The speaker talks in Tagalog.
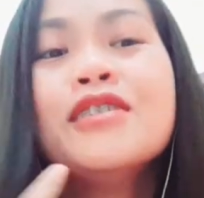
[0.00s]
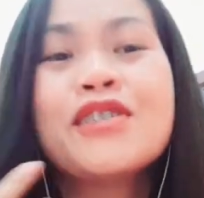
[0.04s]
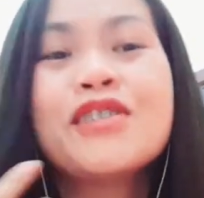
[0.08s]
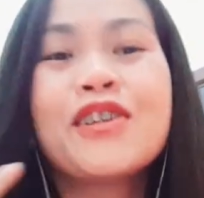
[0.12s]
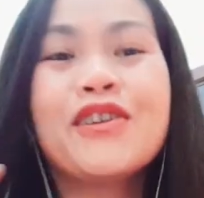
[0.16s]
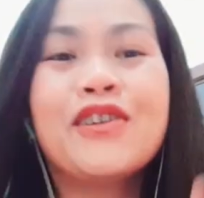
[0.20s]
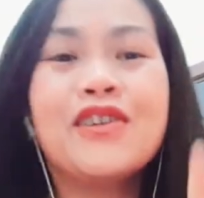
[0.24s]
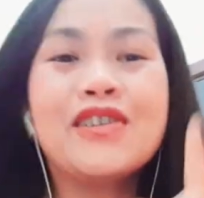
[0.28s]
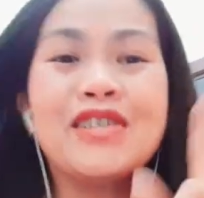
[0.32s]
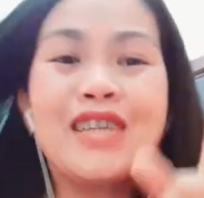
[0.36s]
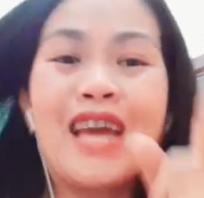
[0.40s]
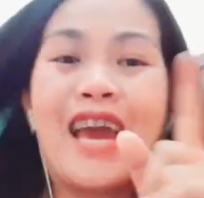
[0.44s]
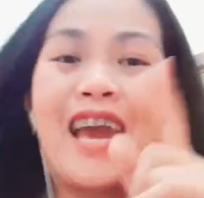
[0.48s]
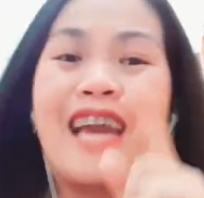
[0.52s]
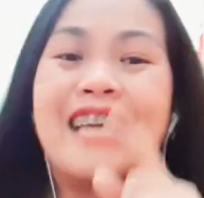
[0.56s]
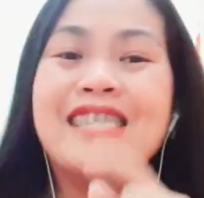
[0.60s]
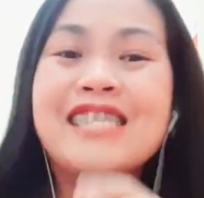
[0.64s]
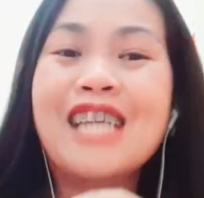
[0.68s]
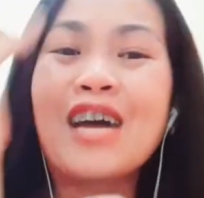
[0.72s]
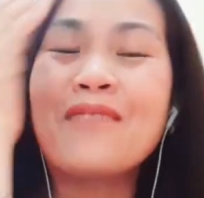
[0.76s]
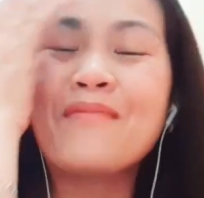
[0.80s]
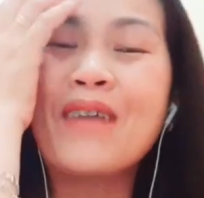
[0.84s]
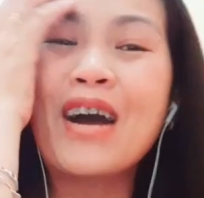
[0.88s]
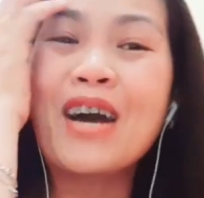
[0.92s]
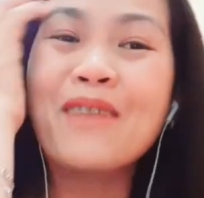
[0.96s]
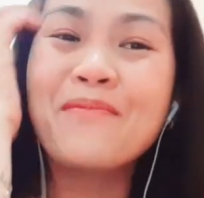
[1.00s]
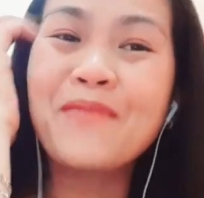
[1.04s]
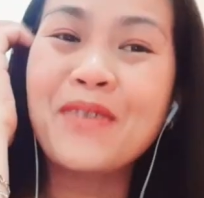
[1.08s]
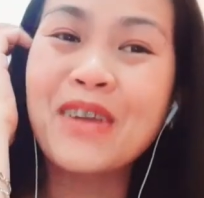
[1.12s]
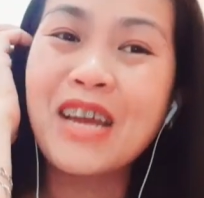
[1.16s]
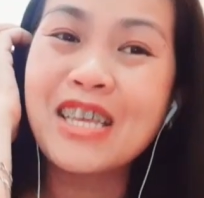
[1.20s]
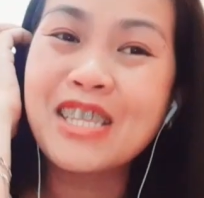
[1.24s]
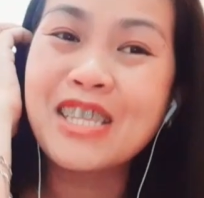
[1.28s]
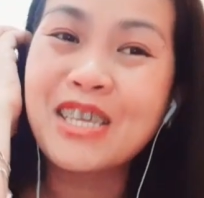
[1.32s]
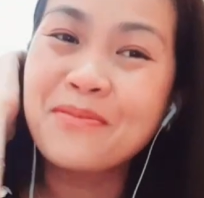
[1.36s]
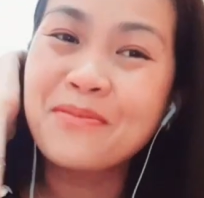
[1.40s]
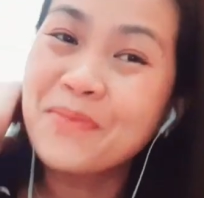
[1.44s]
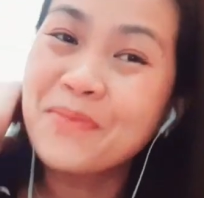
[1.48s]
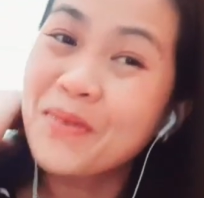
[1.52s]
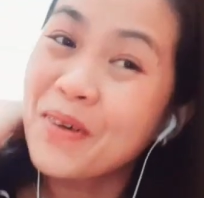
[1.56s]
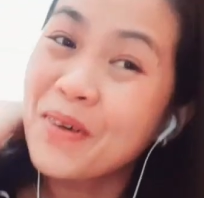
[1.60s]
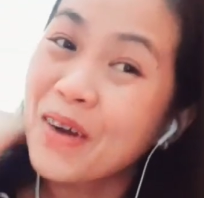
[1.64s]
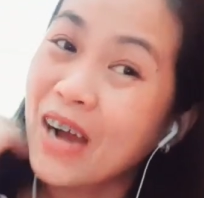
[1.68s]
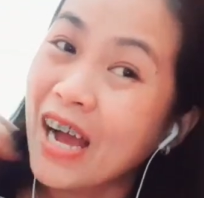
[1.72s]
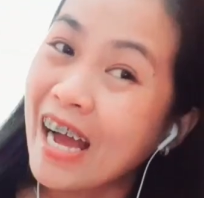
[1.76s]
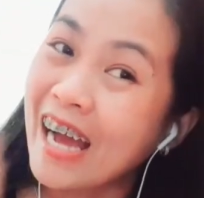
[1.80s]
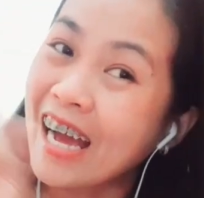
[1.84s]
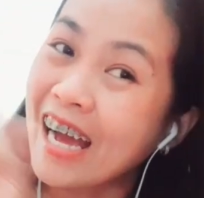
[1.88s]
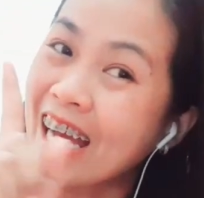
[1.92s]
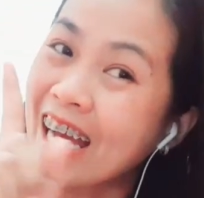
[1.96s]
So, yun guys, abangan po natin
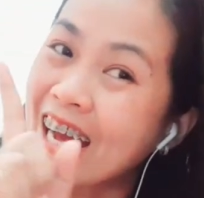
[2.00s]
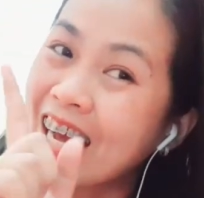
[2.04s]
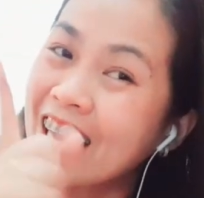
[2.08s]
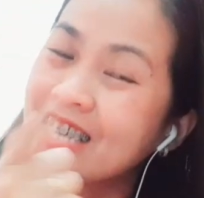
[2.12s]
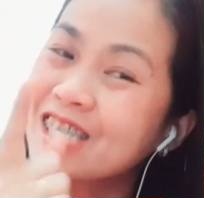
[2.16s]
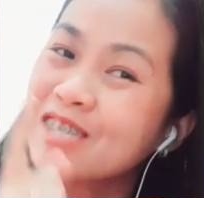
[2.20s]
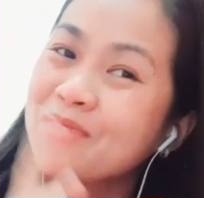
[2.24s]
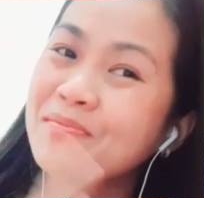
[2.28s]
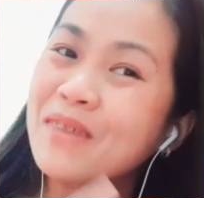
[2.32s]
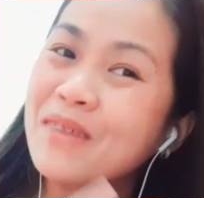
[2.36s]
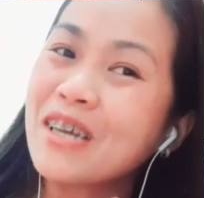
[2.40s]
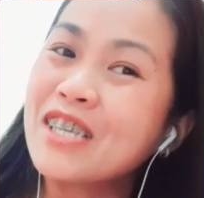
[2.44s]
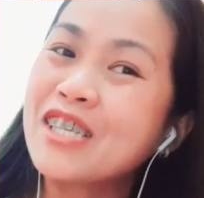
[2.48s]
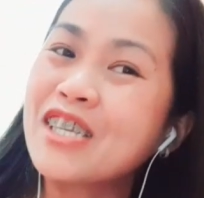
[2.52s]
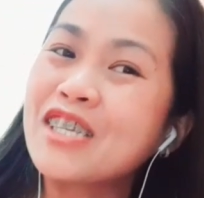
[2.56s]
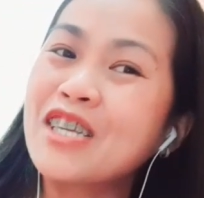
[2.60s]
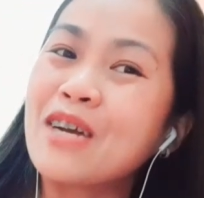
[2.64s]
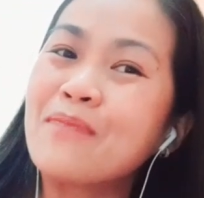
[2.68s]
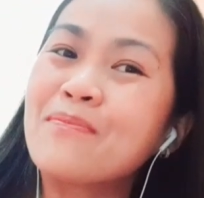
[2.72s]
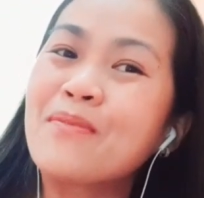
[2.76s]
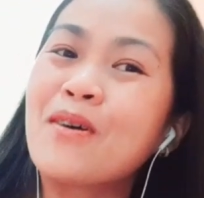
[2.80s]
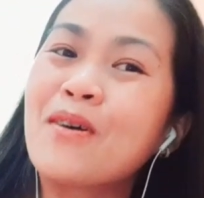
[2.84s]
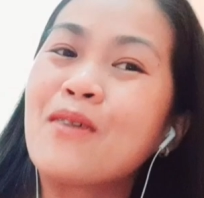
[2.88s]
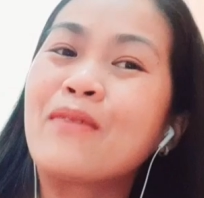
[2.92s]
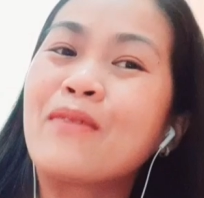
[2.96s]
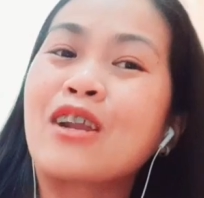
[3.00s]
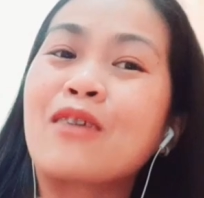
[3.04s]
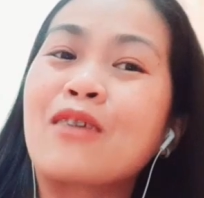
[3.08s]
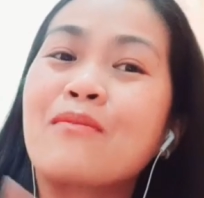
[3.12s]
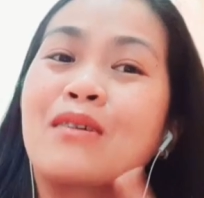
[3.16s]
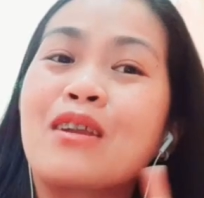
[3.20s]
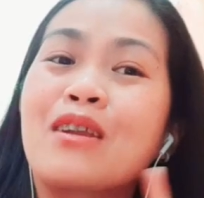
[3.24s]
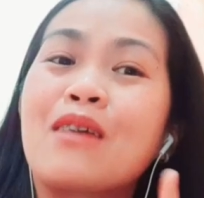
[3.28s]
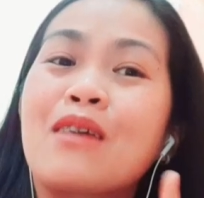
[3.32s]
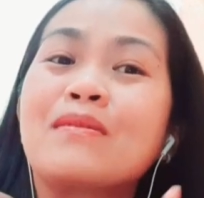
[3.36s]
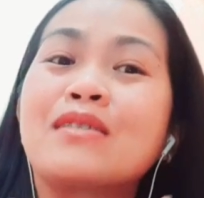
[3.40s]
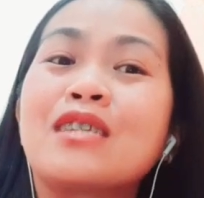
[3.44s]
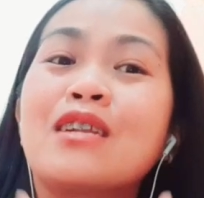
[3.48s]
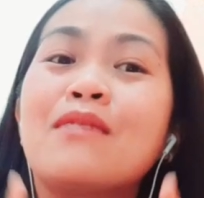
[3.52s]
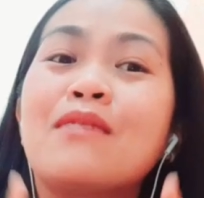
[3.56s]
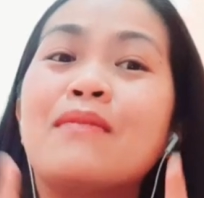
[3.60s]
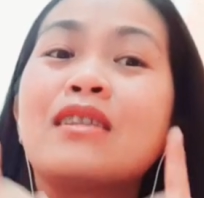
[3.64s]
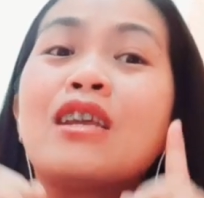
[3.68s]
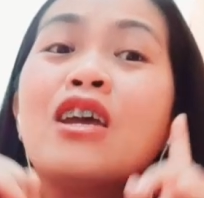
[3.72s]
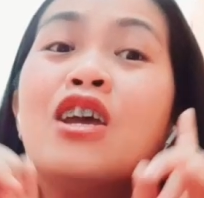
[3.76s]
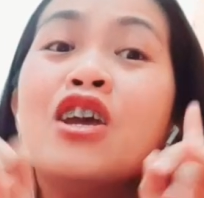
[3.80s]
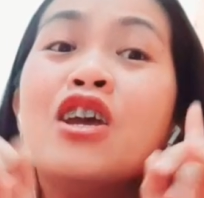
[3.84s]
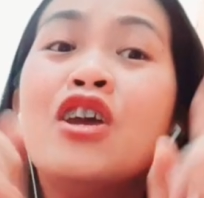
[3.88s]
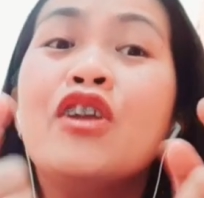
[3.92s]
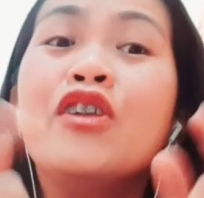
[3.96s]
bukas. Monday na po. Maraming maraming salamat.